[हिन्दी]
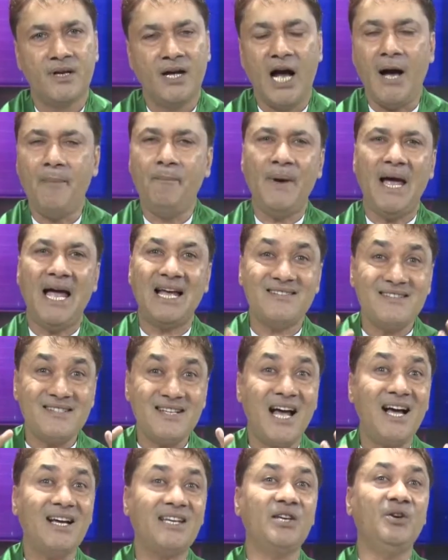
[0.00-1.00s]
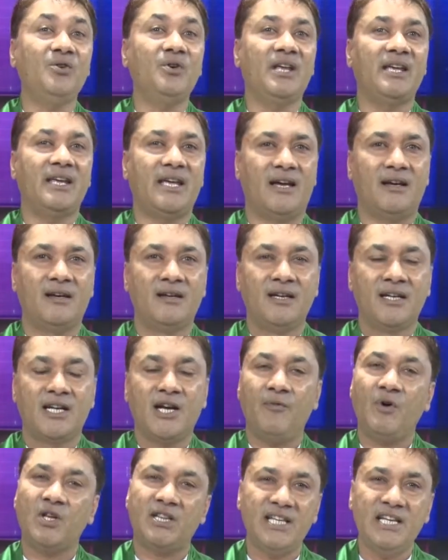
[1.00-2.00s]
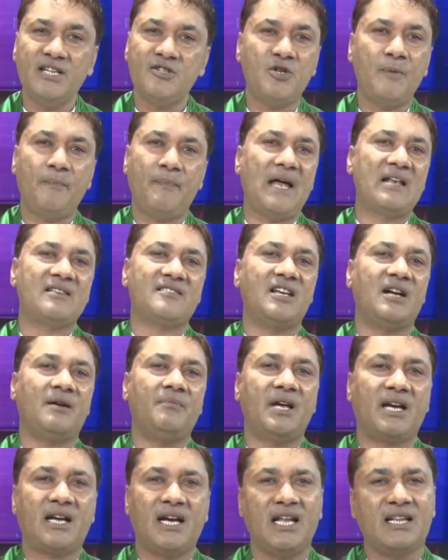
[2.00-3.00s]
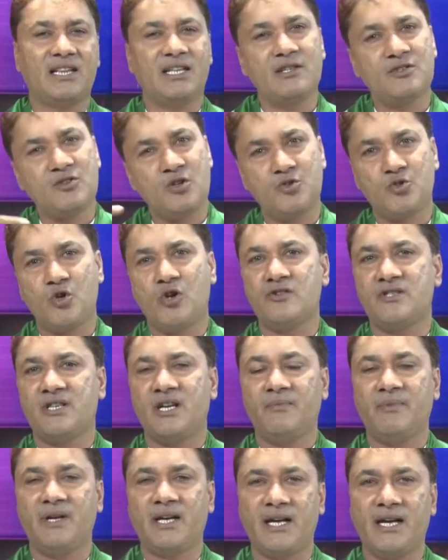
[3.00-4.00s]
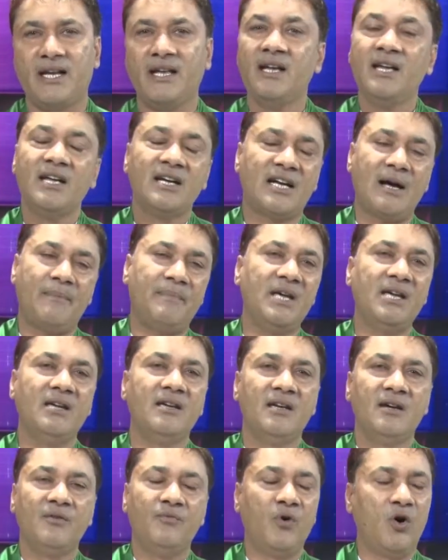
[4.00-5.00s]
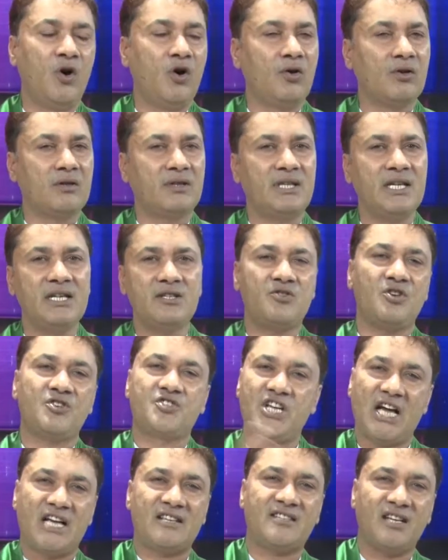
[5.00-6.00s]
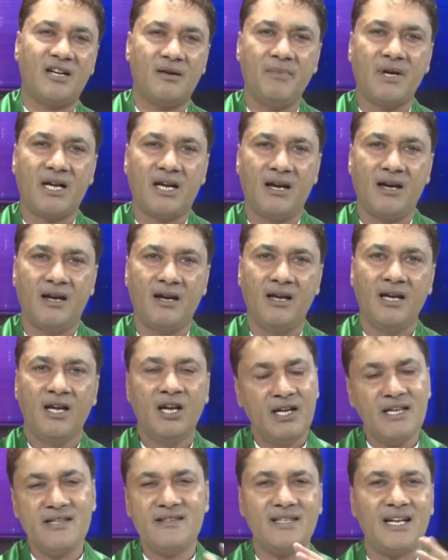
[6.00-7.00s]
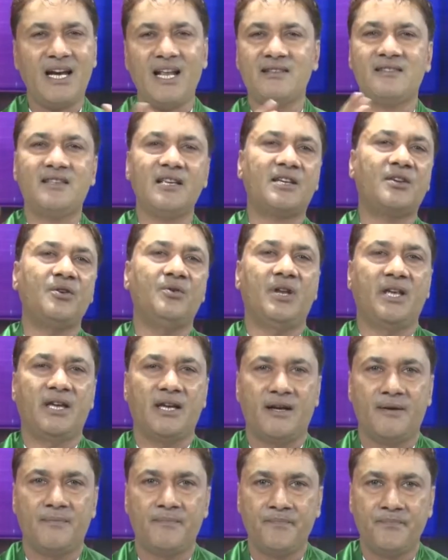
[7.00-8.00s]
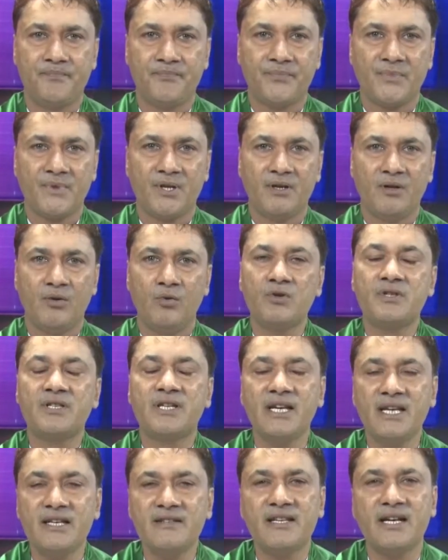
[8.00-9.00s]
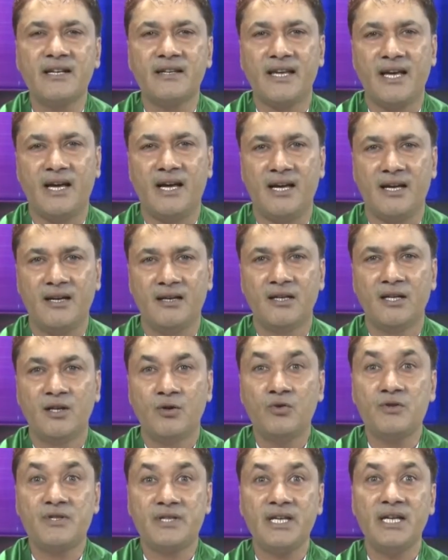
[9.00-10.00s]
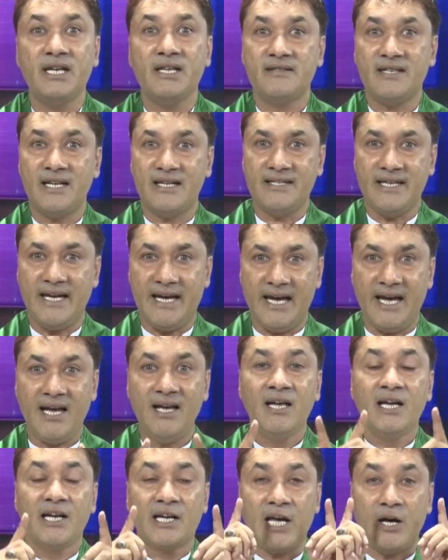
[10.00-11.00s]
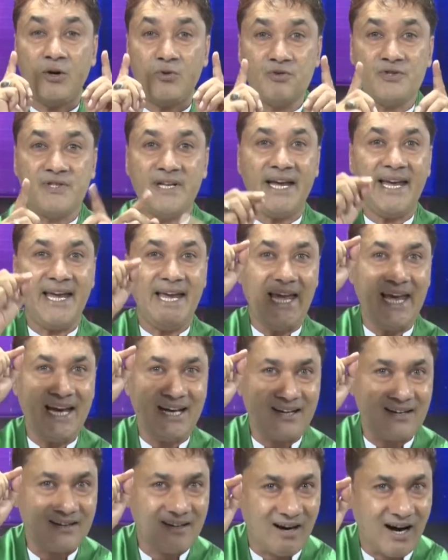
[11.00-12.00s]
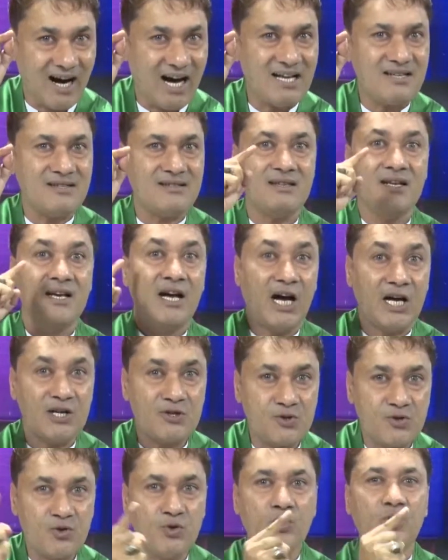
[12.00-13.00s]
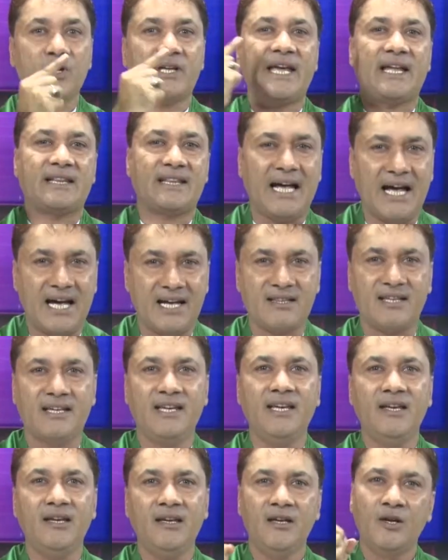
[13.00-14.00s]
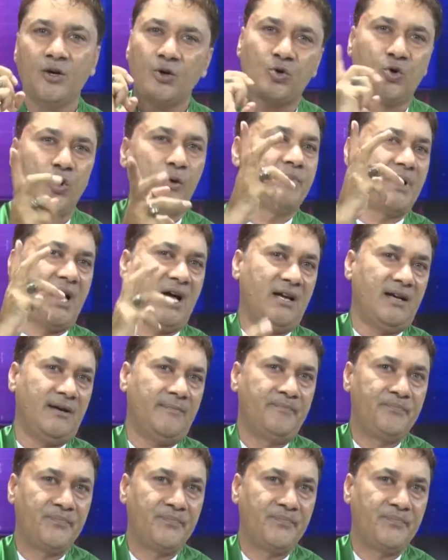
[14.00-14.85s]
अब ऐसा क्यों नहीं है कि वो तीन सौ पैंसठ में करे तीन सौ चौंसठ में करे कभी वो तीन सौ छियासठ में कर ले इस तरह से क्यों नहीं है उसकी रीज़न क्या है उसकी रीज़न यह है कि उसे एक ख़ास असूल के तहत ही घूमना है